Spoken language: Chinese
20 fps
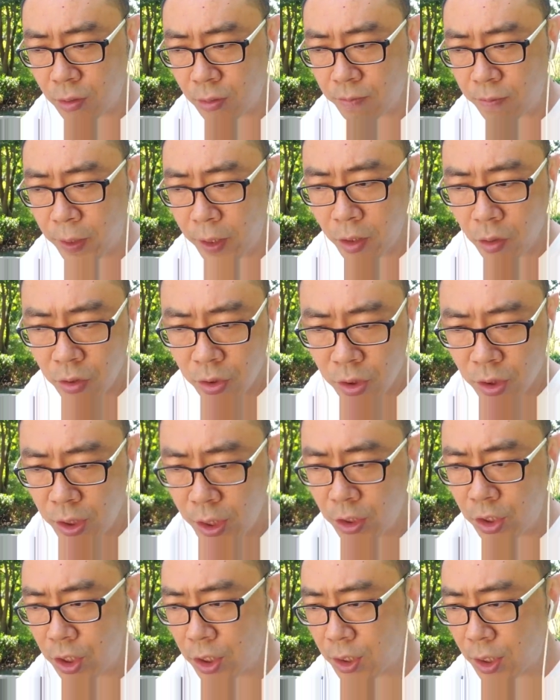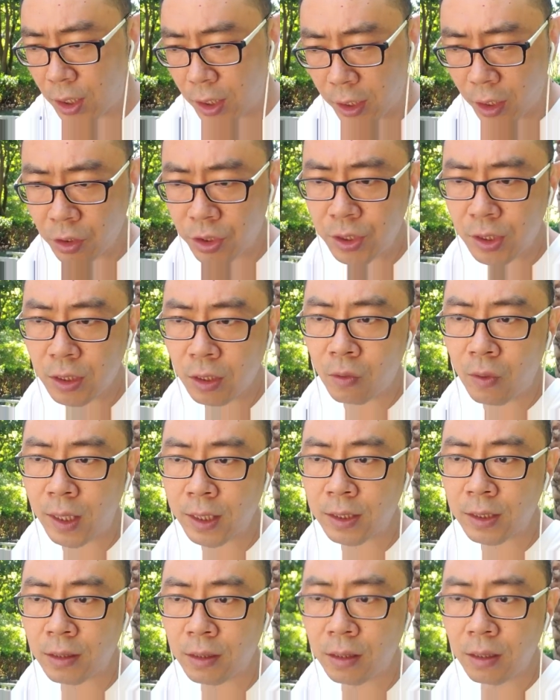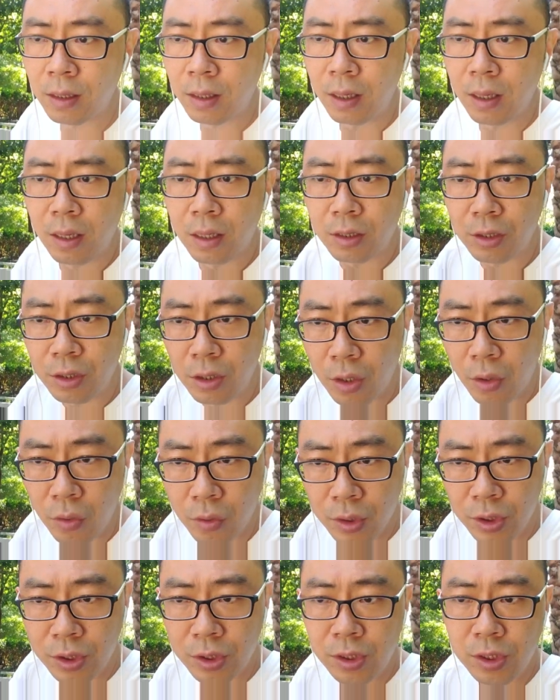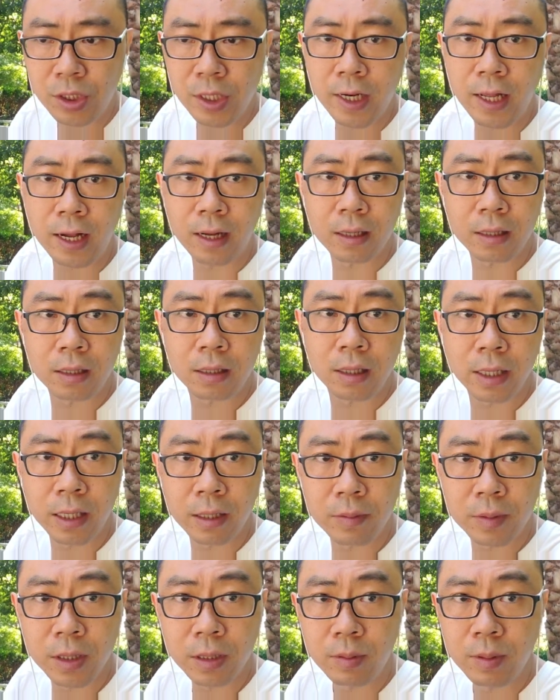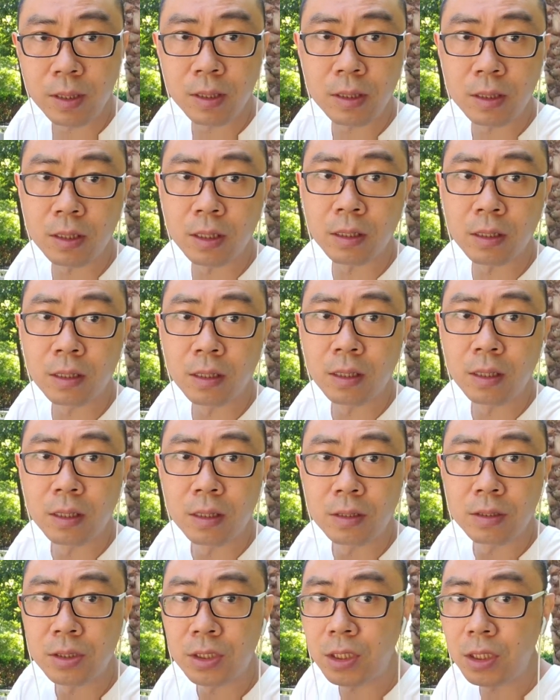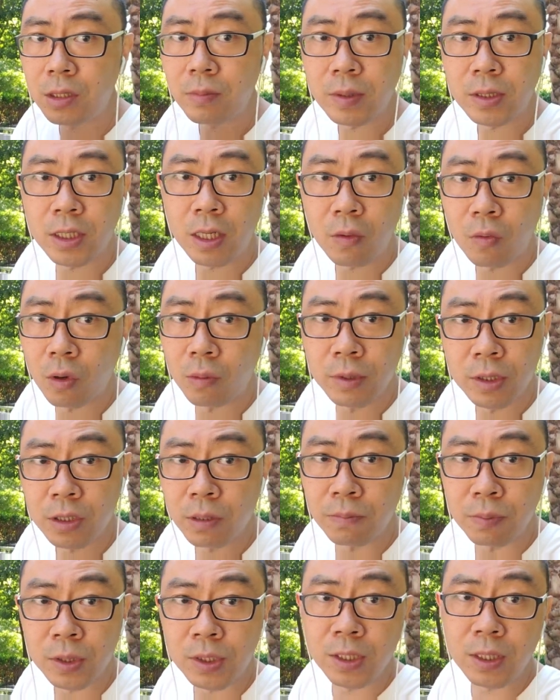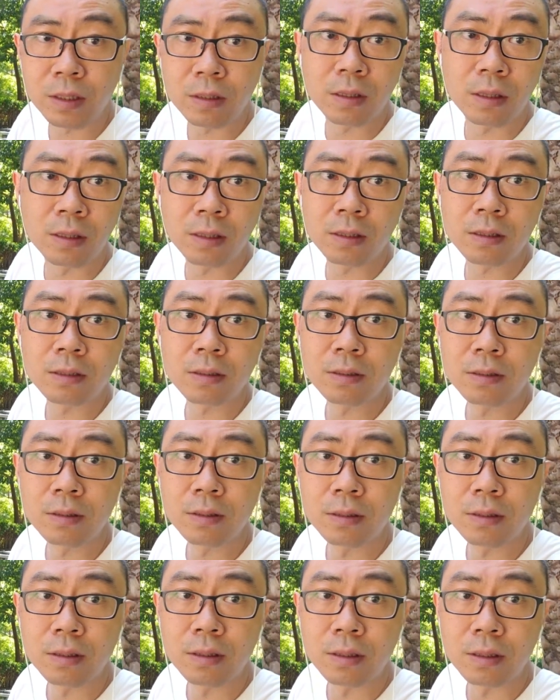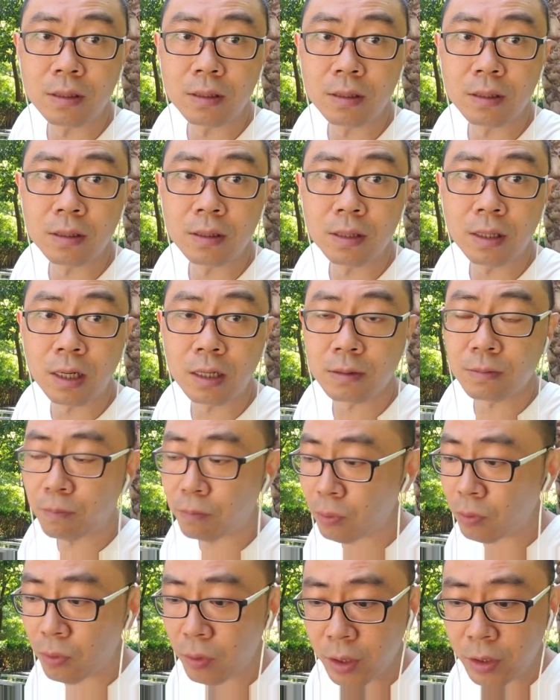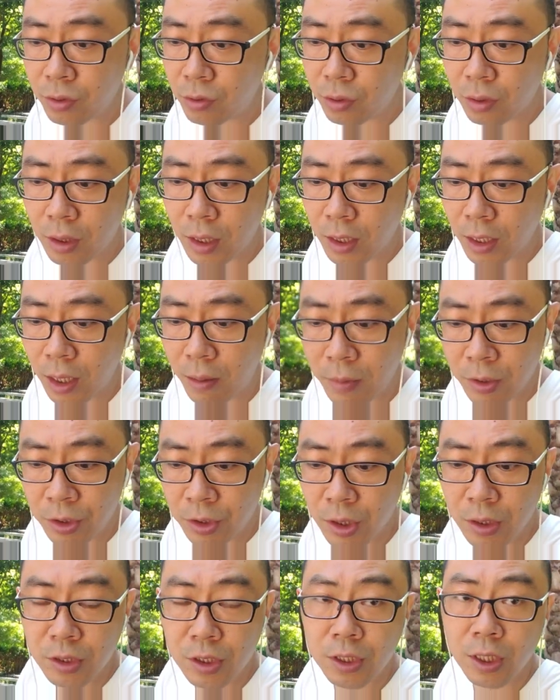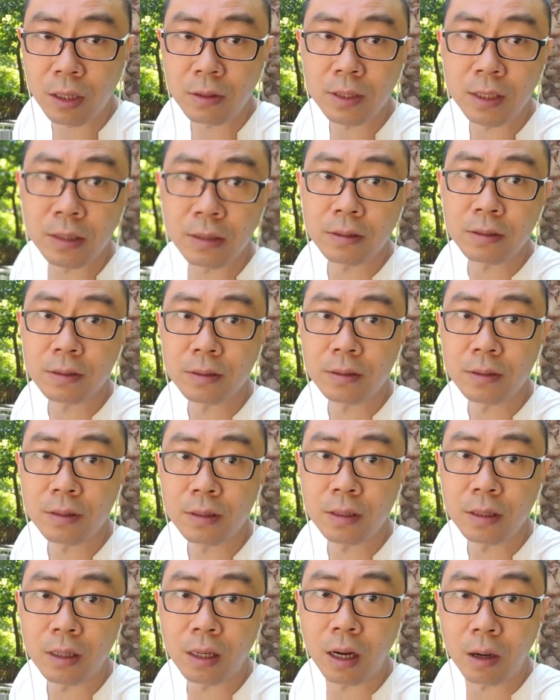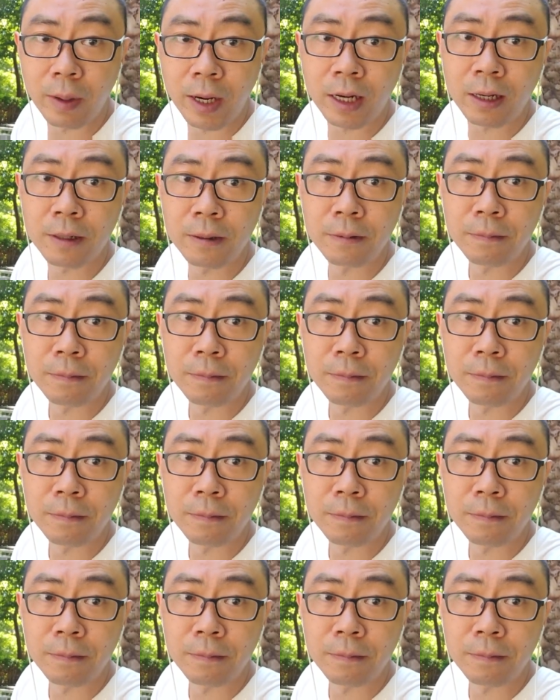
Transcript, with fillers: 朋友之间经常聊起这个话题，有这两个 APP 的人，基本上我们是不信任的，啊，不会去跟他们深交的，好吧？